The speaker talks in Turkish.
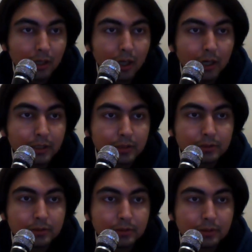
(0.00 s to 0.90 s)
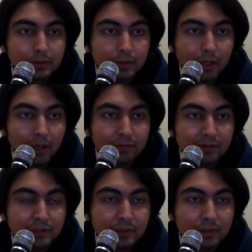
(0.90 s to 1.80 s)
Aynen. En
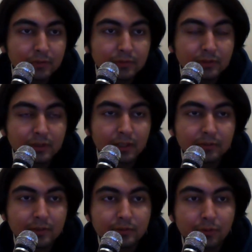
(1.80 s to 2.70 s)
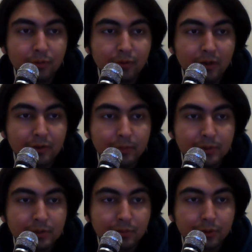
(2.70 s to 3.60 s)
fazla Call of Duty Advanced Warfare'e
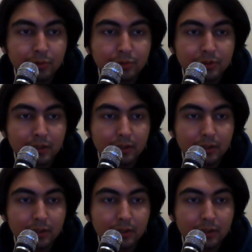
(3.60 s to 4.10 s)
vermişim. O da 100 TL.